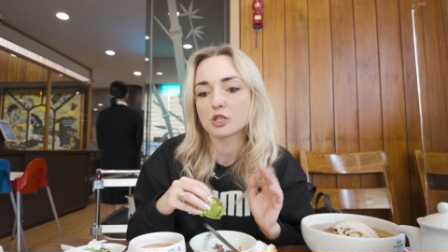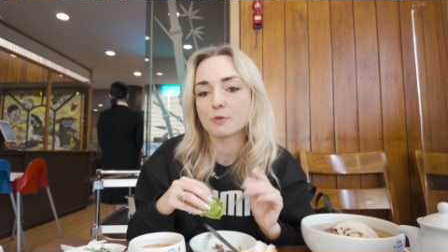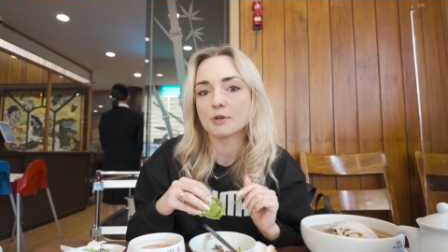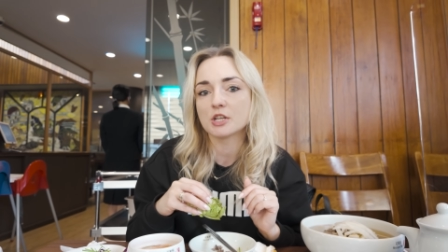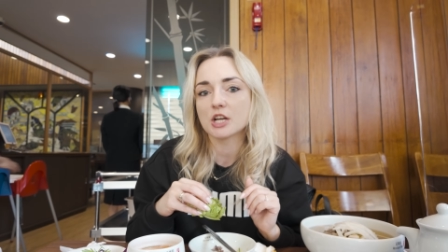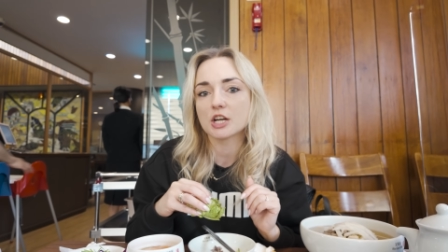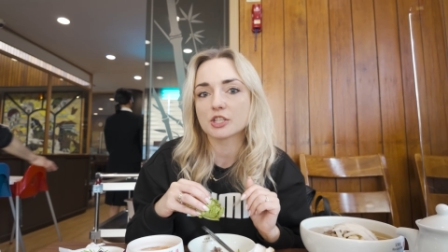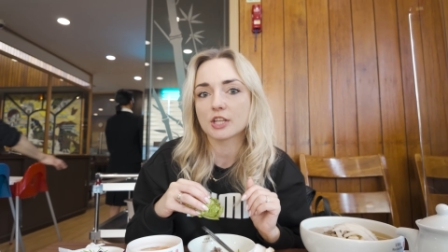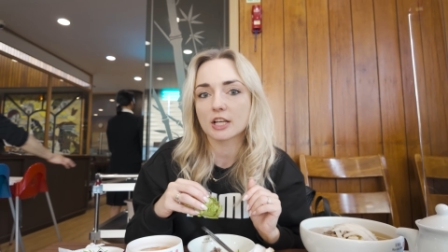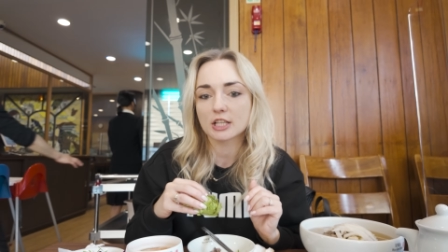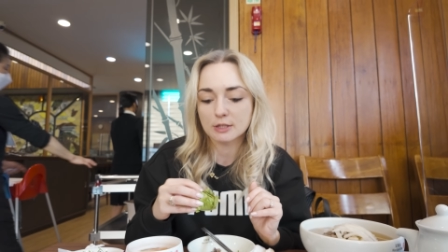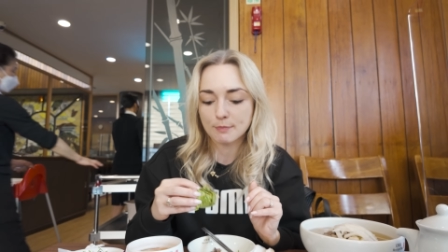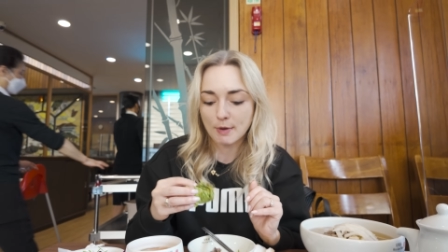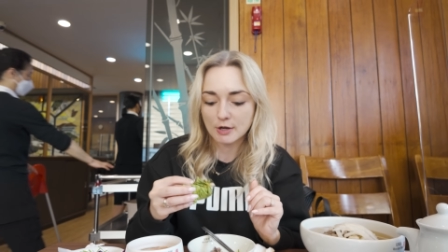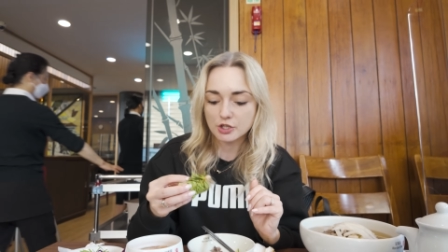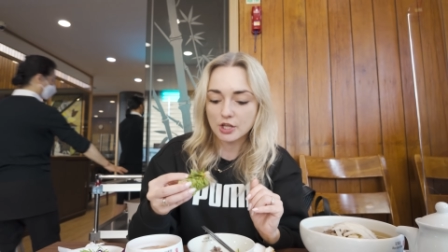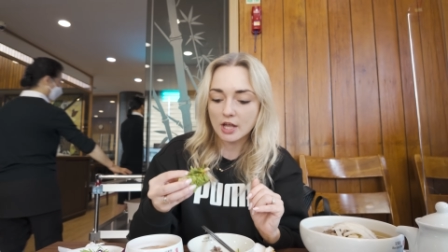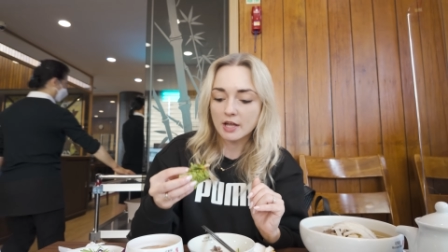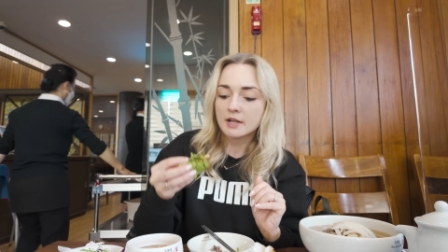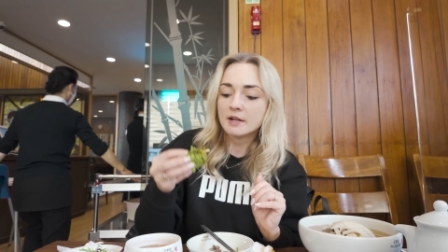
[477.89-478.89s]
że będzie aż tak
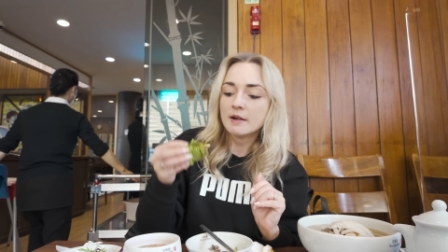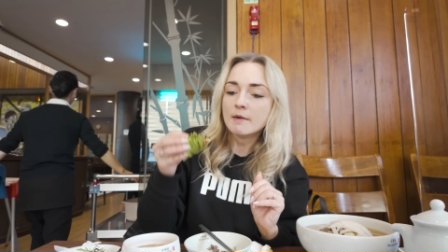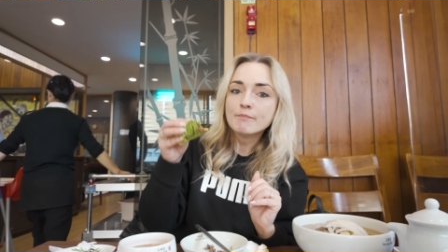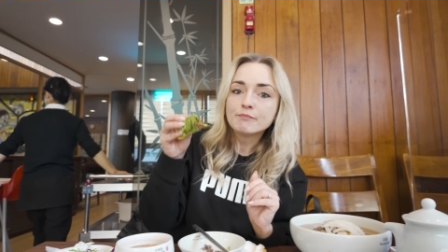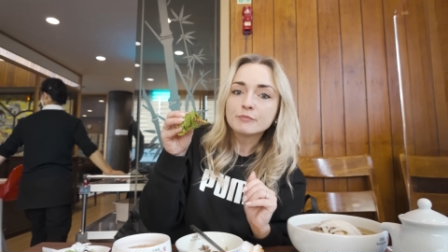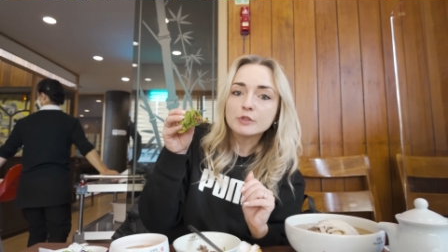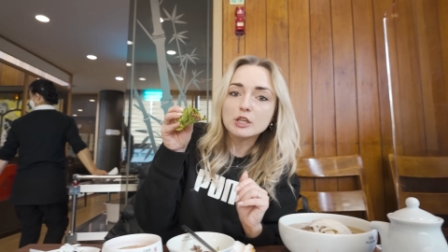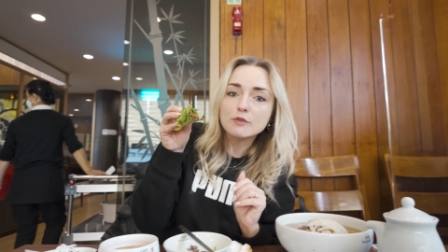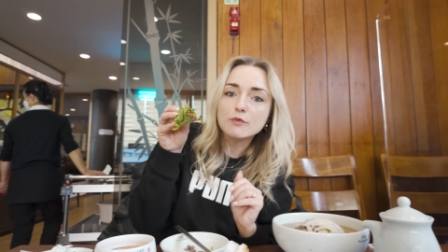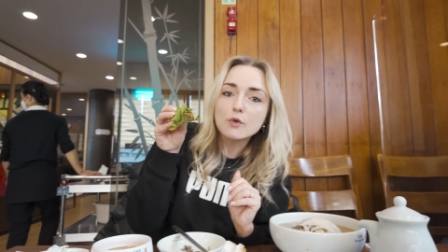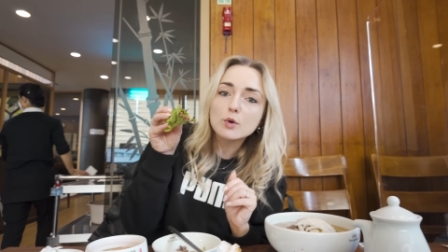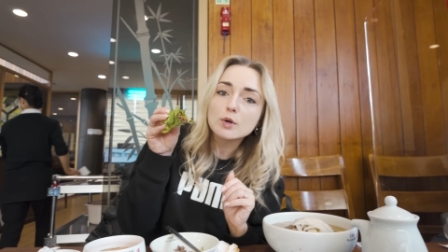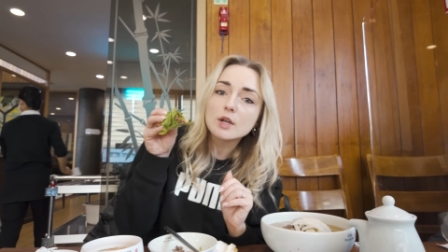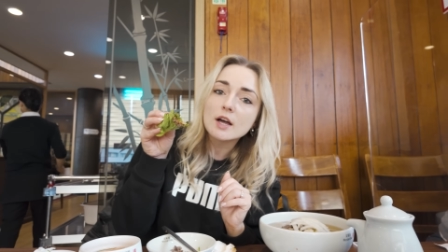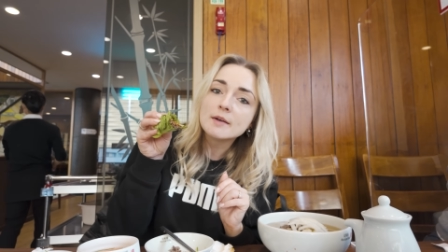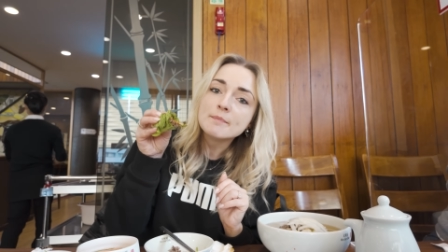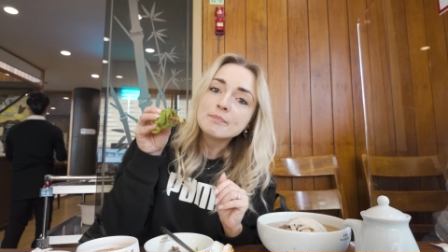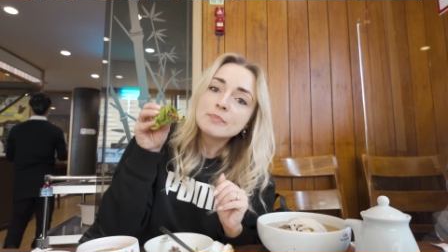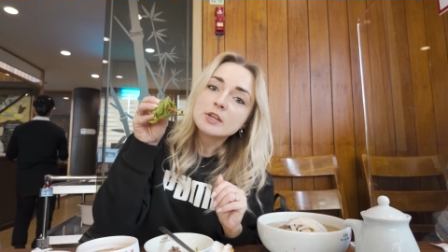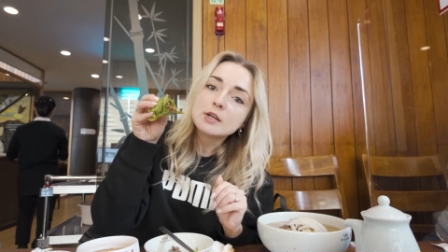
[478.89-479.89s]
smaczne. I w
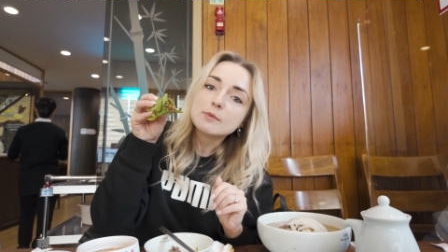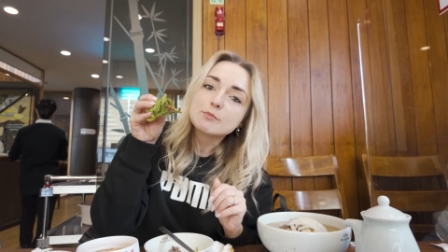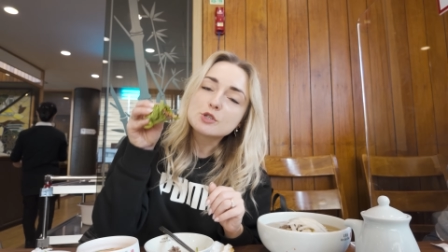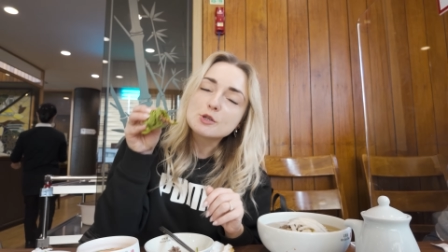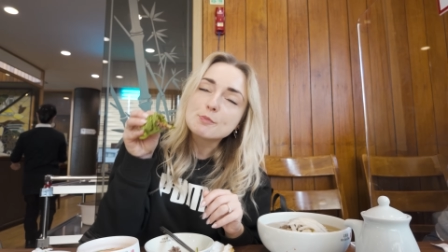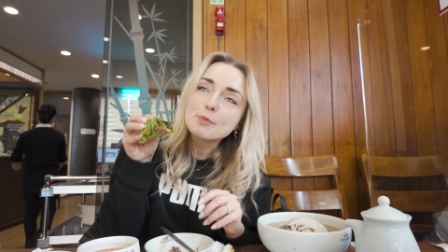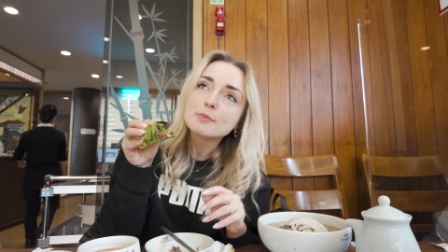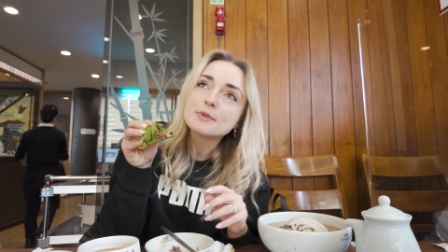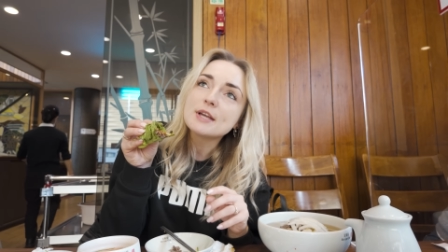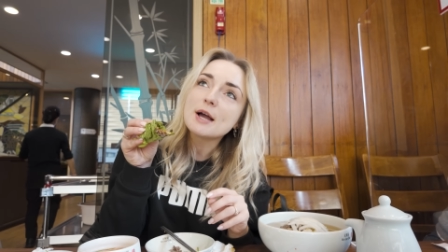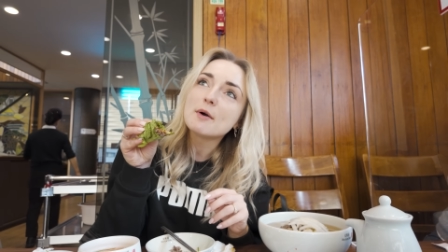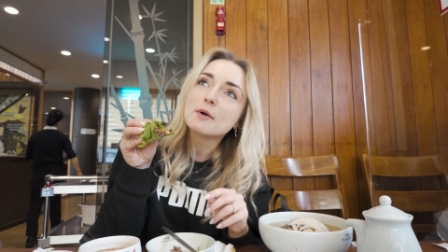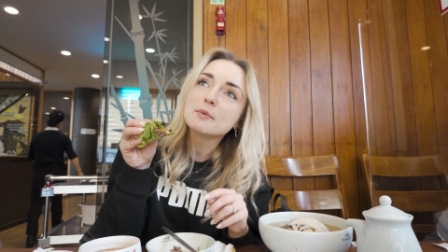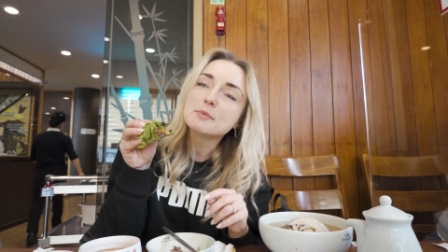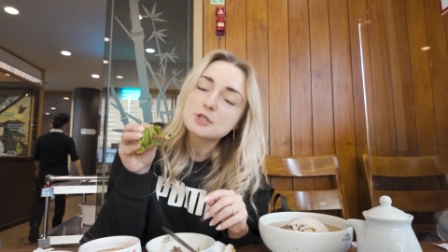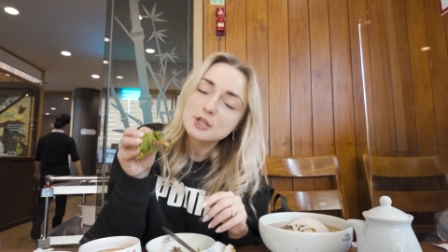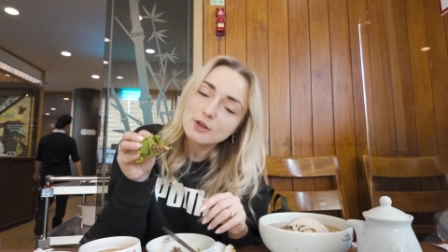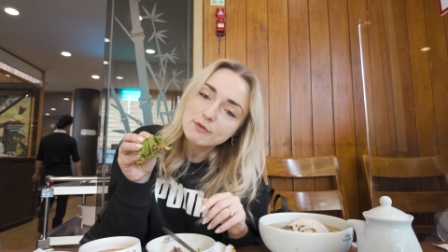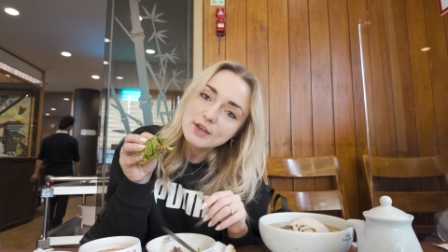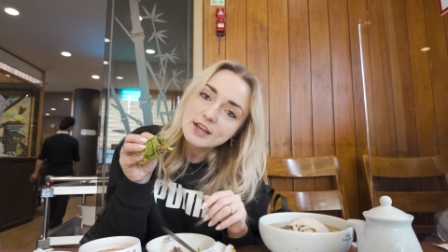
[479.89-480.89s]
ogóle przypomniało mi
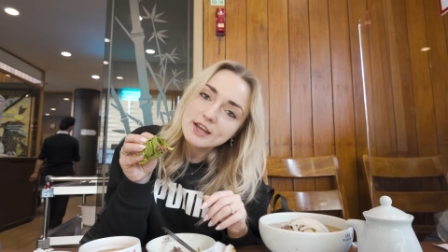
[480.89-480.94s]
się